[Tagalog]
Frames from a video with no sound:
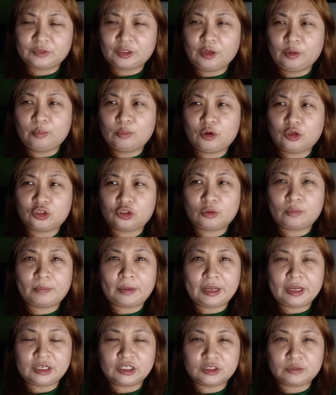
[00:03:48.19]
yung
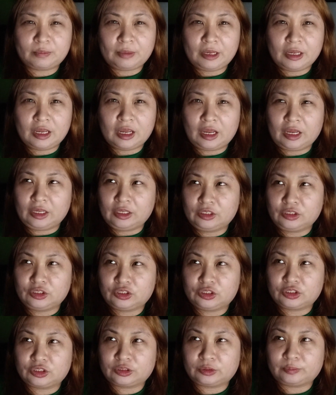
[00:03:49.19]
motorbikes
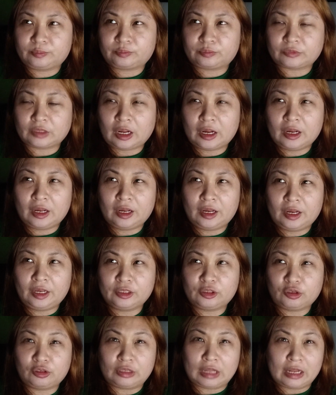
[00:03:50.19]
PH, uh, ah,
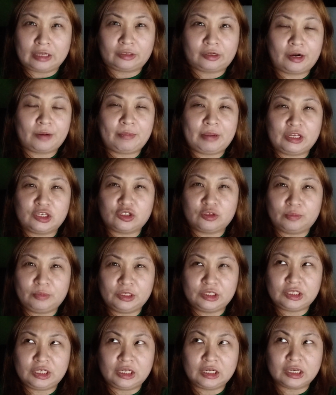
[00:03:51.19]
ito, that remains to be
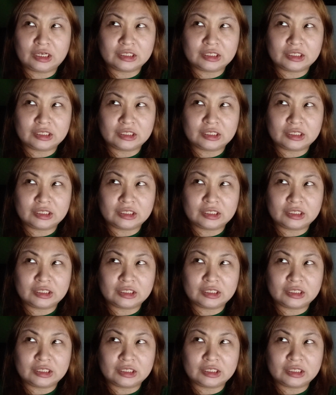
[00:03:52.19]
seen.